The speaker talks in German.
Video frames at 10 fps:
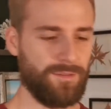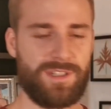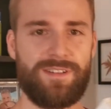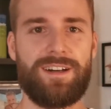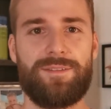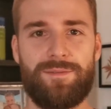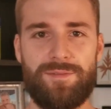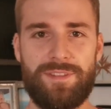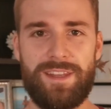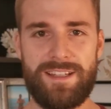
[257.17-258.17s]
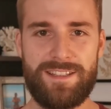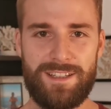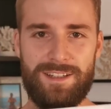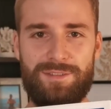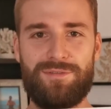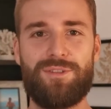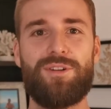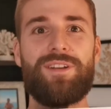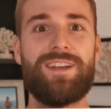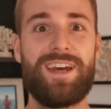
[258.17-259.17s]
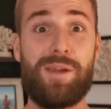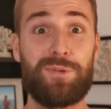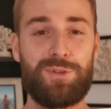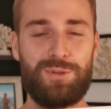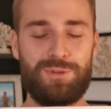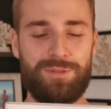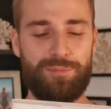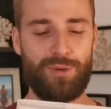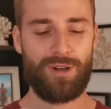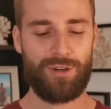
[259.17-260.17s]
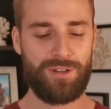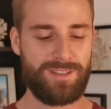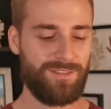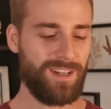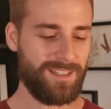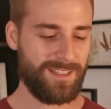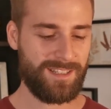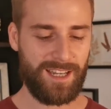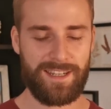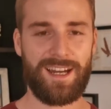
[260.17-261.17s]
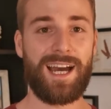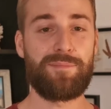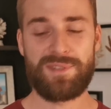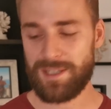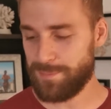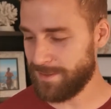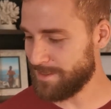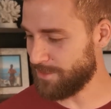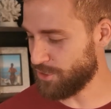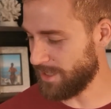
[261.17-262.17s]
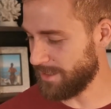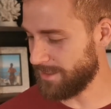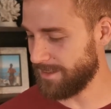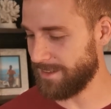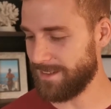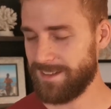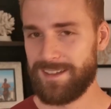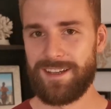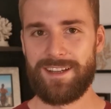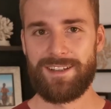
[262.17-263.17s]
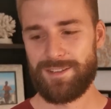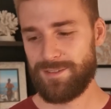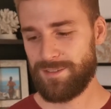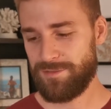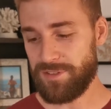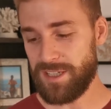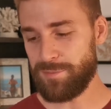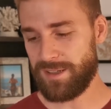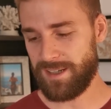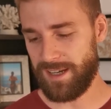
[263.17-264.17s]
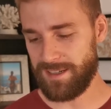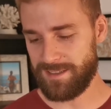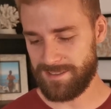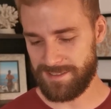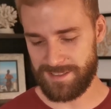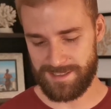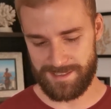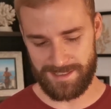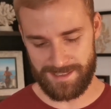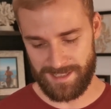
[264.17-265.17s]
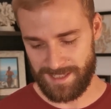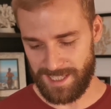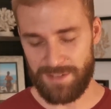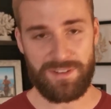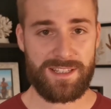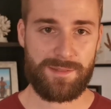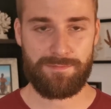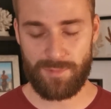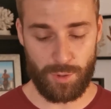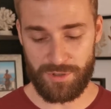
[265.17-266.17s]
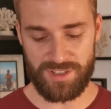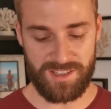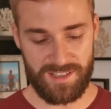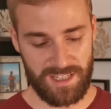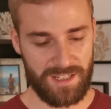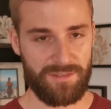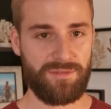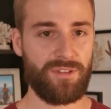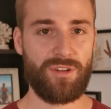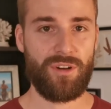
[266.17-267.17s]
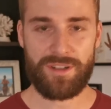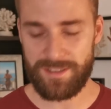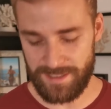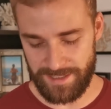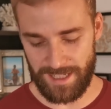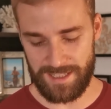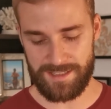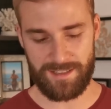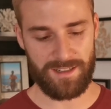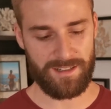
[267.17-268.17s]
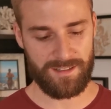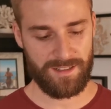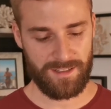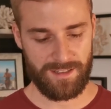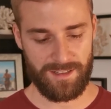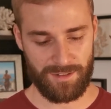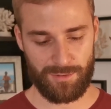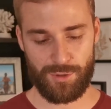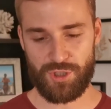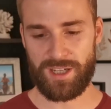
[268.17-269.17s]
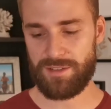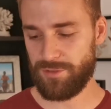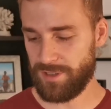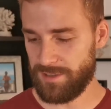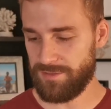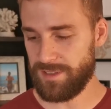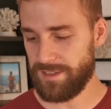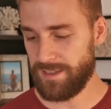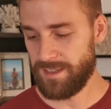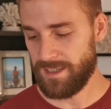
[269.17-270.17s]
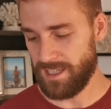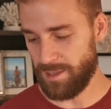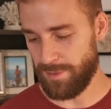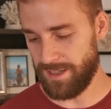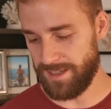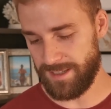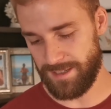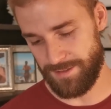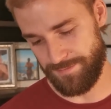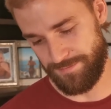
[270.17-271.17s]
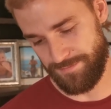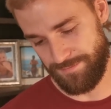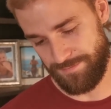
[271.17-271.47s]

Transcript: und zwar das hier von äh, Helmut Newton, Polaroids. Ich weiß, jetzt kein Geheimtipp, ist wahrscheinlich äh, vielen bekannt. Also nicht, dass jetzt irgendwie ein komisches Sehen von Leuten, die in Alaska äh, Kühlschränke fotografieren. Aber ähm,